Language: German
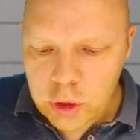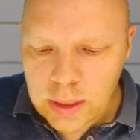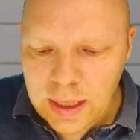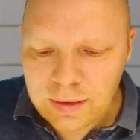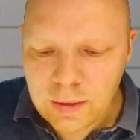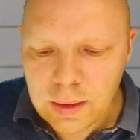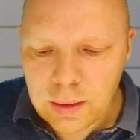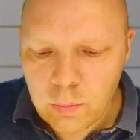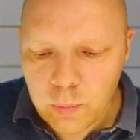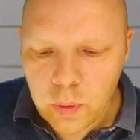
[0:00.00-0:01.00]
starte
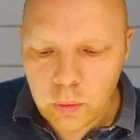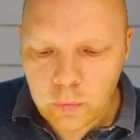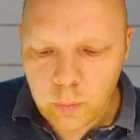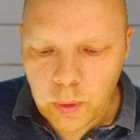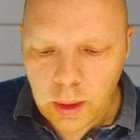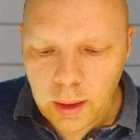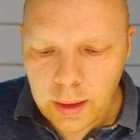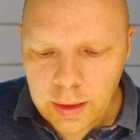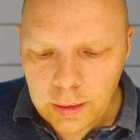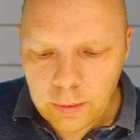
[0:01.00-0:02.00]
ich im
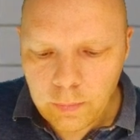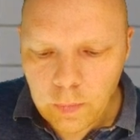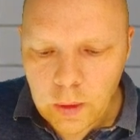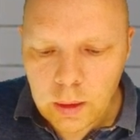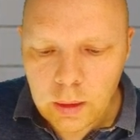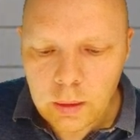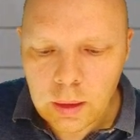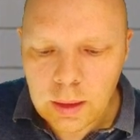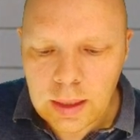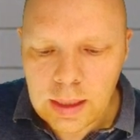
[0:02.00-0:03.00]
Plusbereich,
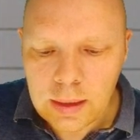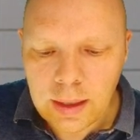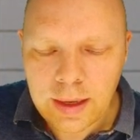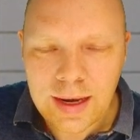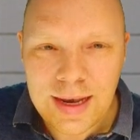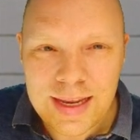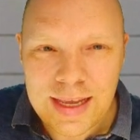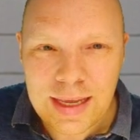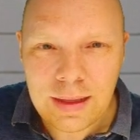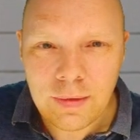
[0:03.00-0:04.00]
gehe nach
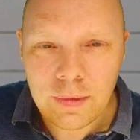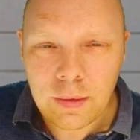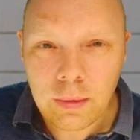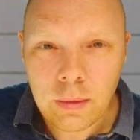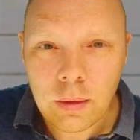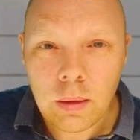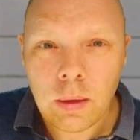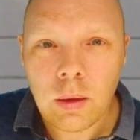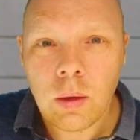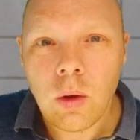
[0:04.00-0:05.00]
links,
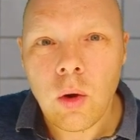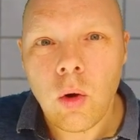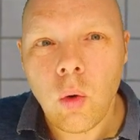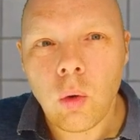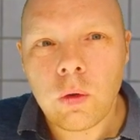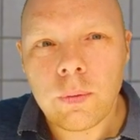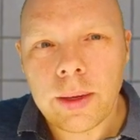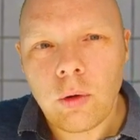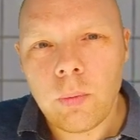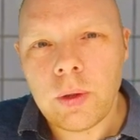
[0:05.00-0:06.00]
und
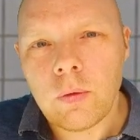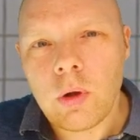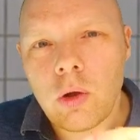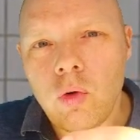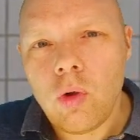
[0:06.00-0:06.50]
zwar komme ich sogar